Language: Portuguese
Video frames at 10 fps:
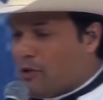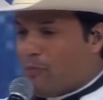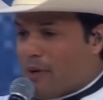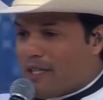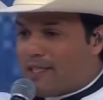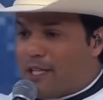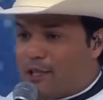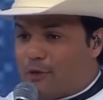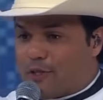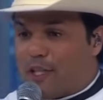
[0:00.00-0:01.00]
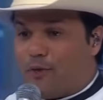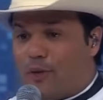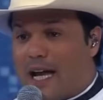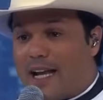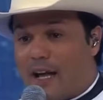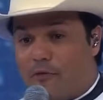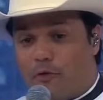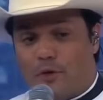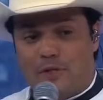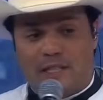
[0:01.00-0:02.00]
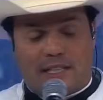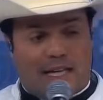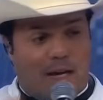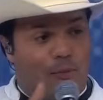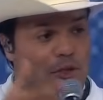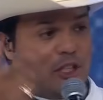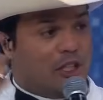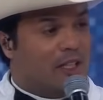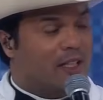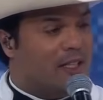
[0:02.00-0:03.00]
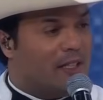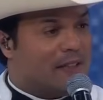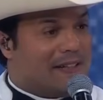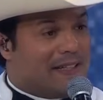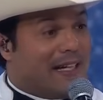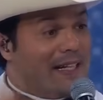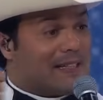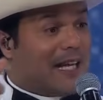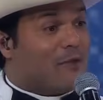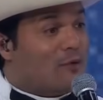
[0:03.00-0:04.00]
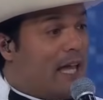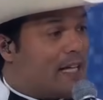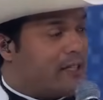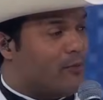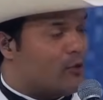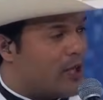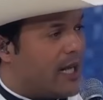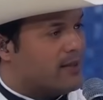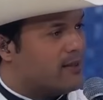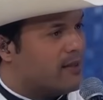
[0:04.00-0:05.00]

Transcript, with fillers: de presente o celular iPhone que acabou de, de ser lançado, o décimo já.